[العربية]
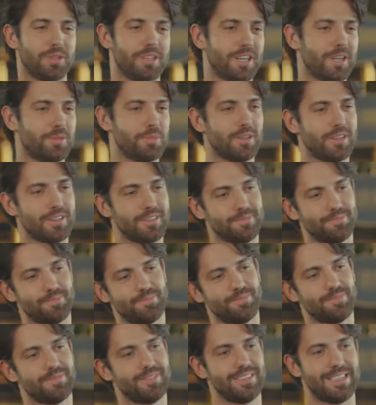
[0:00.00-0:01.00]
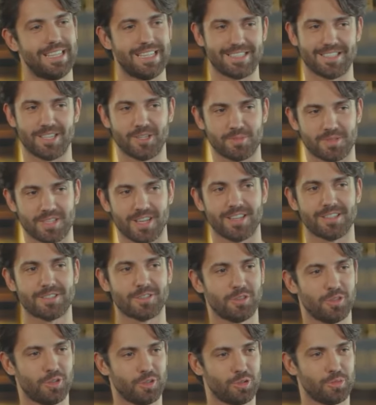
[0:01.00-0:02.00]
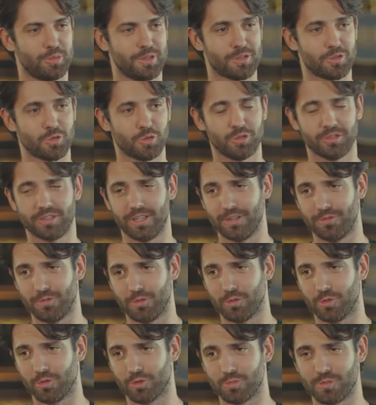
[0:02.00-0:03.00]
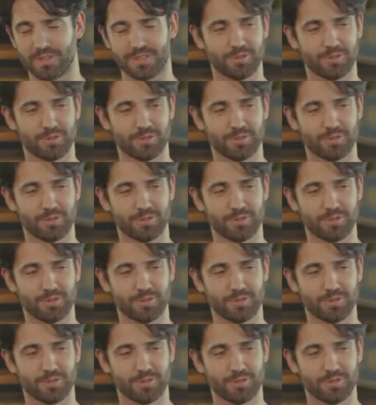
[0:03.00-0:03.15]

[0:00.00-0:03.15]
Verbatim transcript: ما كنا تعرفنا على اسيل بالصدفه البحته وما توظفت